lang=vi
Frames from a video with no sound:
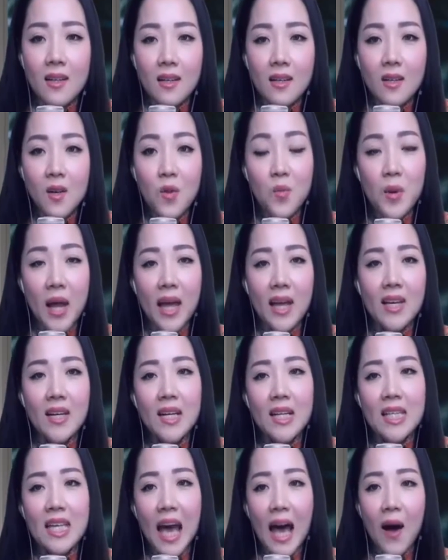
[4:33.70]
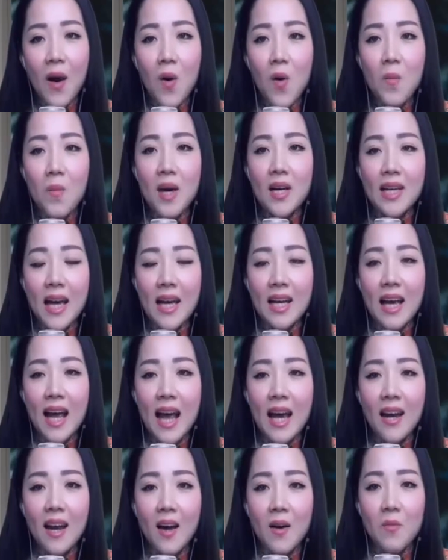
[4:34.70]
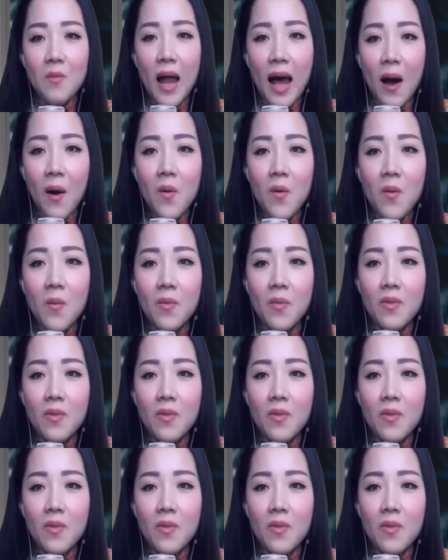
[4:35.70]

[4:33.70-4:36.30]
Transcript: lúc này người cháu mới cắt ngang lời ông lão